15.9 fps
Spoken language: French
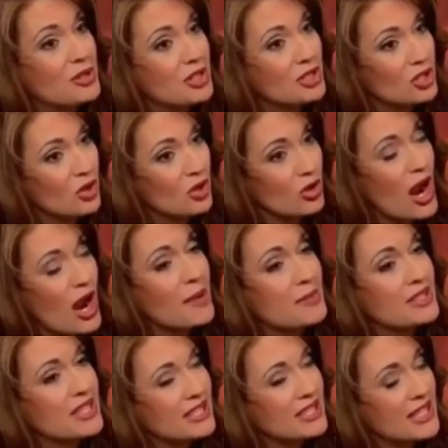ce que la
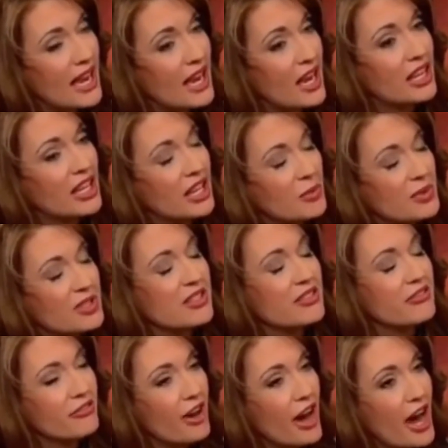Bible décrit comme étant le
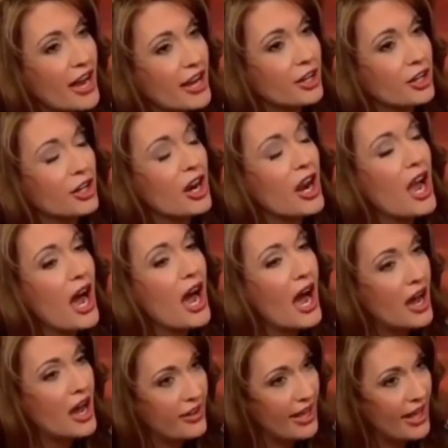feu de l'enfer.
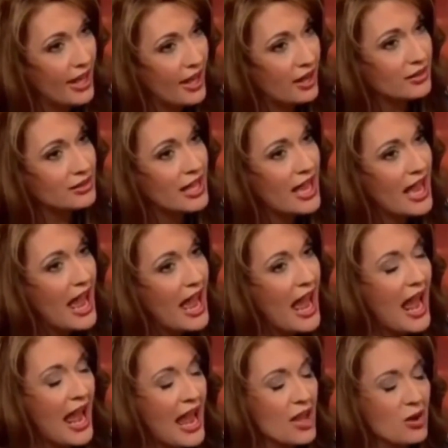
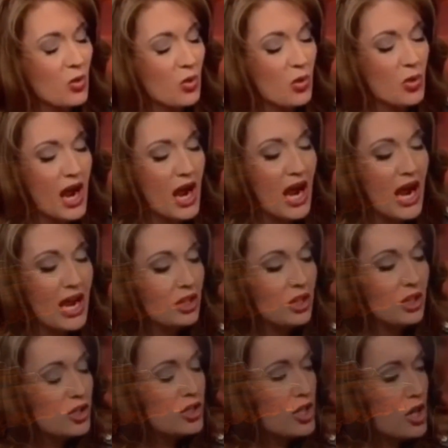C'était le feu de
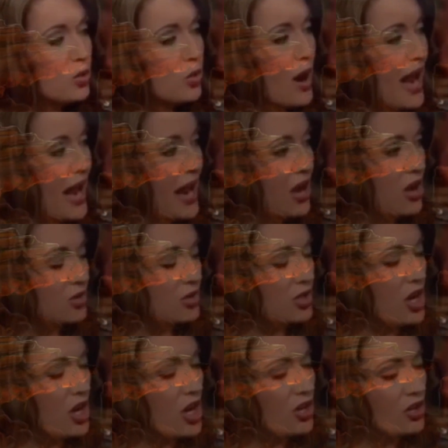l'enfer.
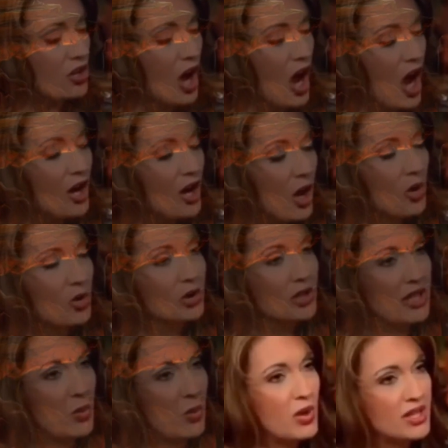Et quand j'ai
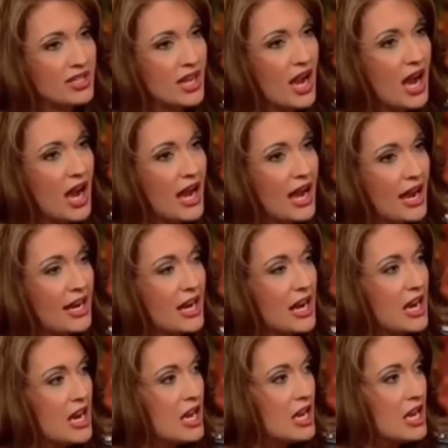regardé autour de
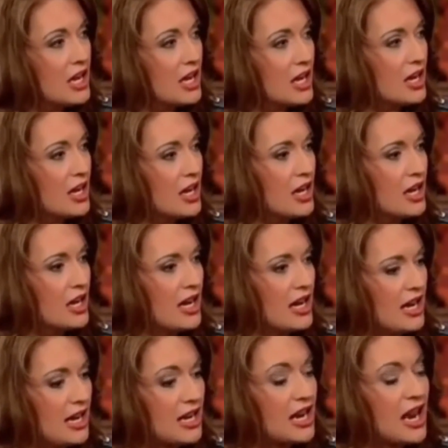moi, non seulement
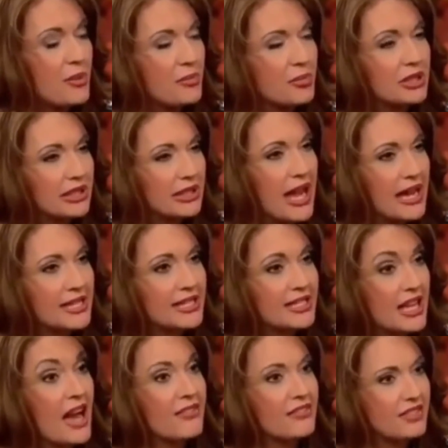j'étais dans
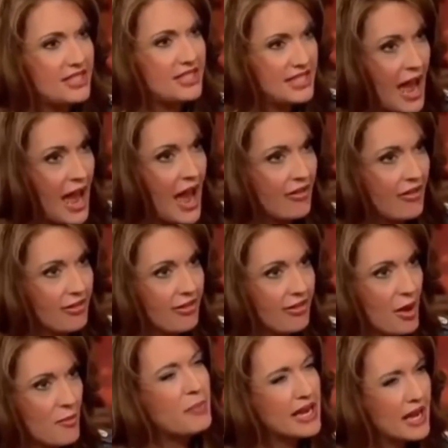un endroit de la
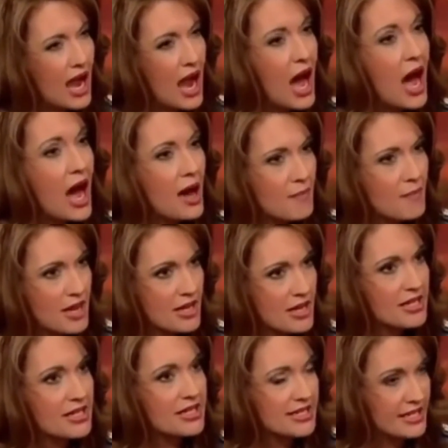mort, mais j'étais
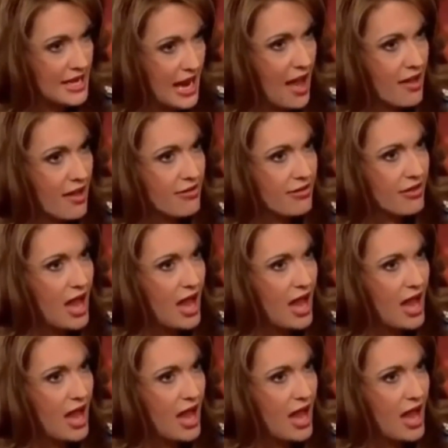maintenant devenu la